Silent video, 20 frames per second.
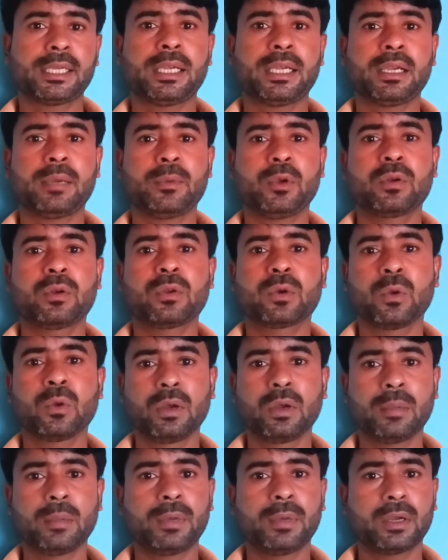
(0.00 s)
हैं हम लोग
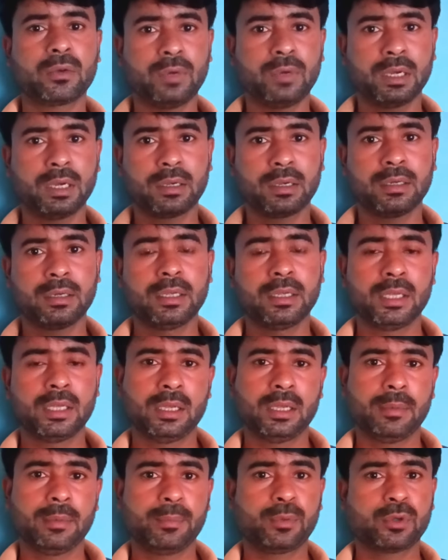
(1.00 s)
रूल नंबर वन
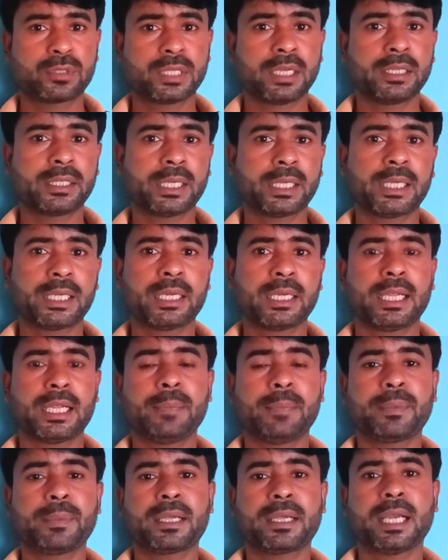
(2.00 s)
पोषण ट्रैकर
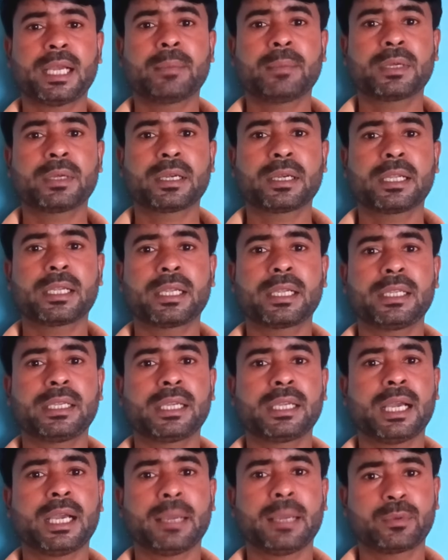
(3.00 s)
ऐप पे काम करने के
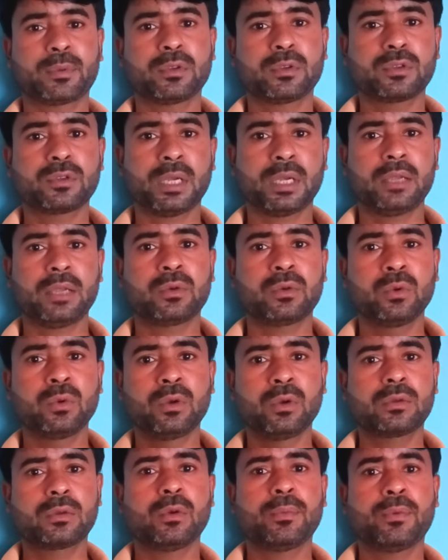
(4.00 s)
लिए आपको जो है
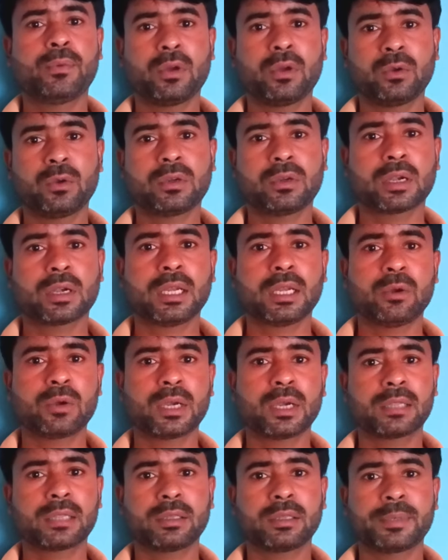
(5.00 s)
रूल को फॉलो करना
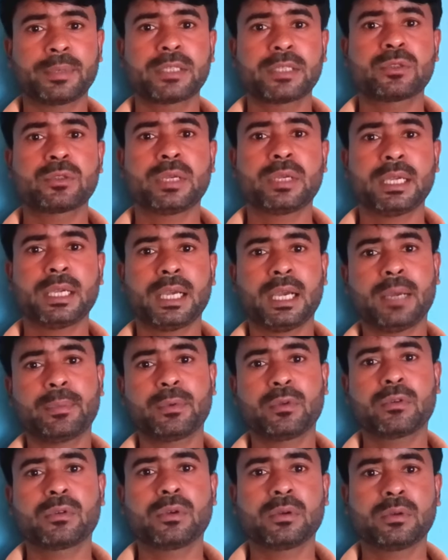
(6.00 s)
होगा तभी जो है आप
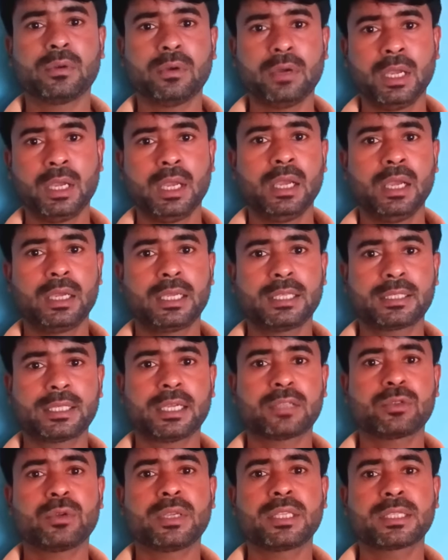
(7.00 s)
लोगों को इसका
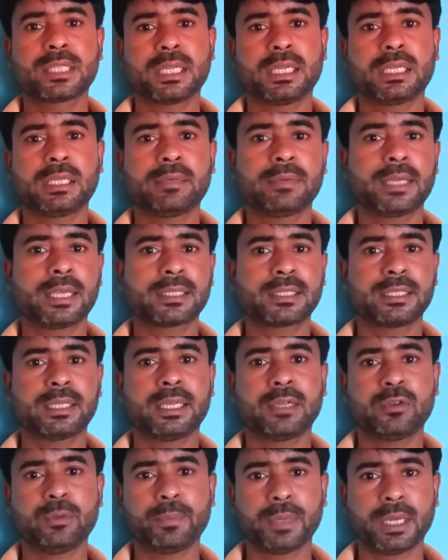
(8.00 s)
जो इंसेंटिव राशि
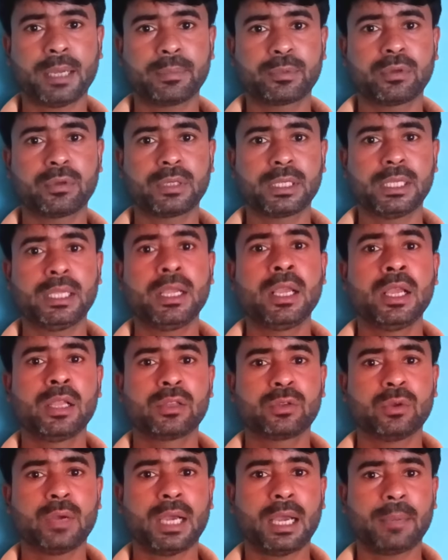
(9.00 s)
है वो प्राप्त होगी
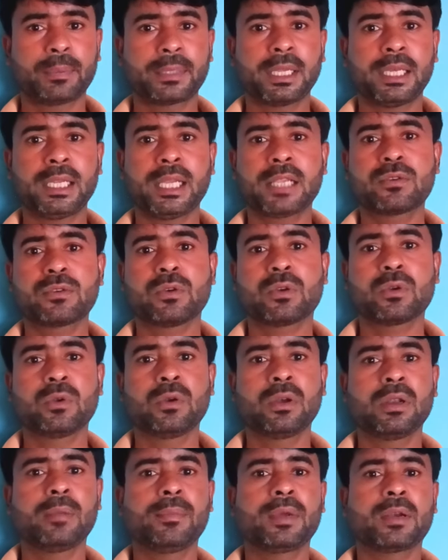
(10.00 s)
तो आपके लिए जो
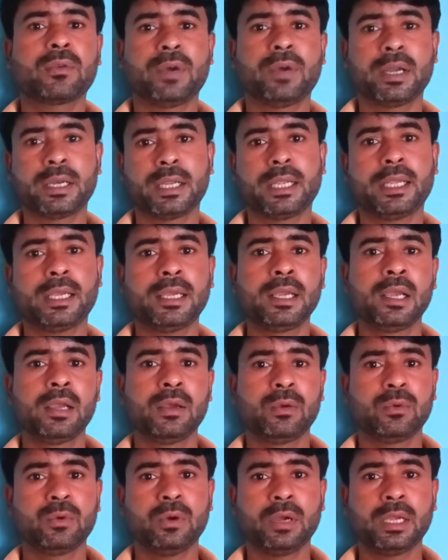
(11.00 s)
रूल नंबर वन है
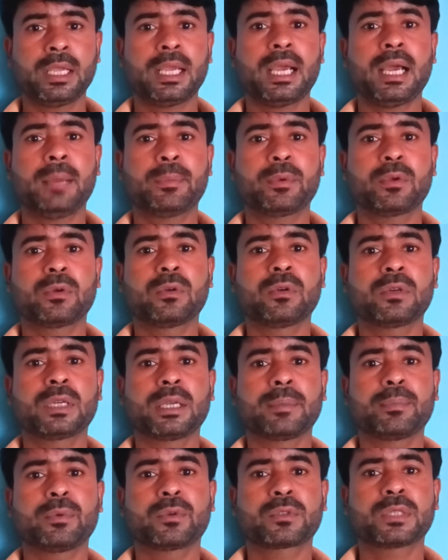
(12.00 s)
वो है आप लोगों
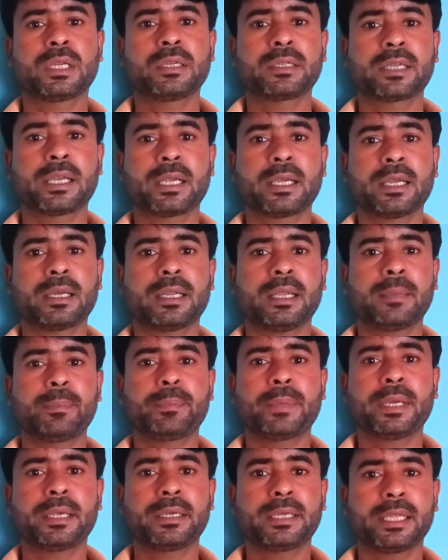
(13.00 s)
के पोषण ट्रैकर ऐप
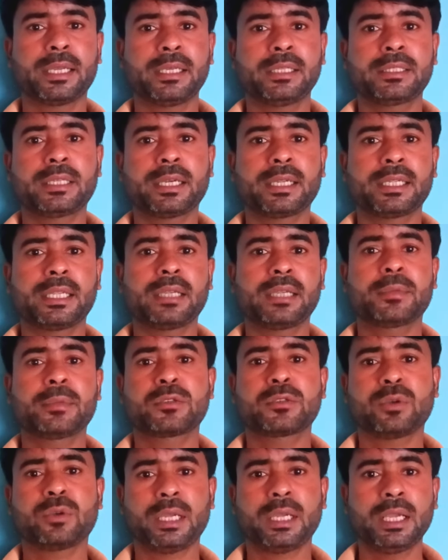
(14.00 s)
पे डेली ट्रैकिंग में
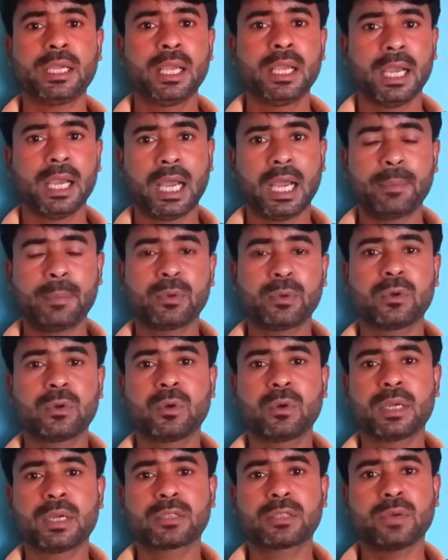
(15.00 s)
जो है आप
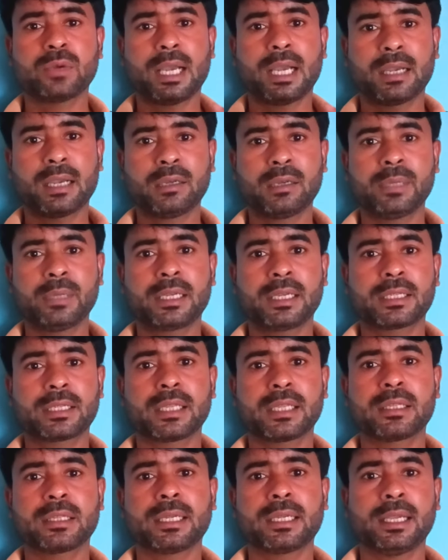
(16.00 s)
लोगों का जो आंगनबाड़ी
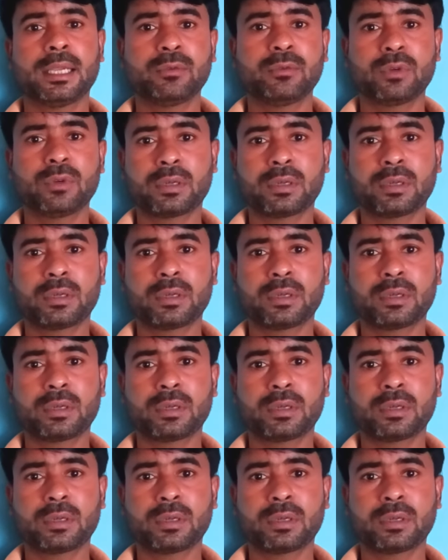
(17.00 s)
केंद्र है वो